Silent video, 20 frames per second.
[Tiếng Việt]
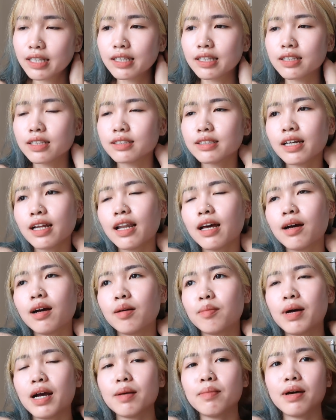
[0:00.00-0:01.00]
thì thật ra
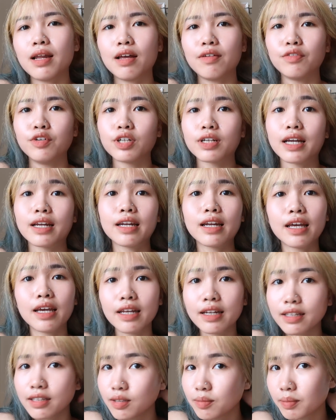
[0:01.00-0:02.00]
là bạn ấy bảo là với cái
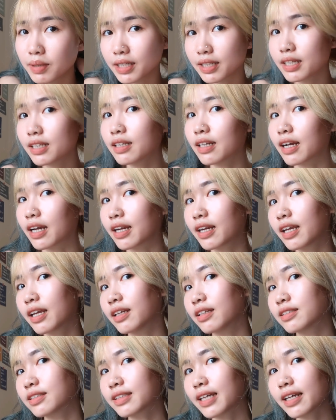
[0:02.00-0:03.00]
nền như mình nghĩ là cái
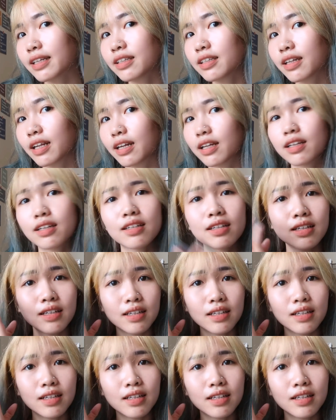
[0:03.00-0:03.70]
nền xanh như này này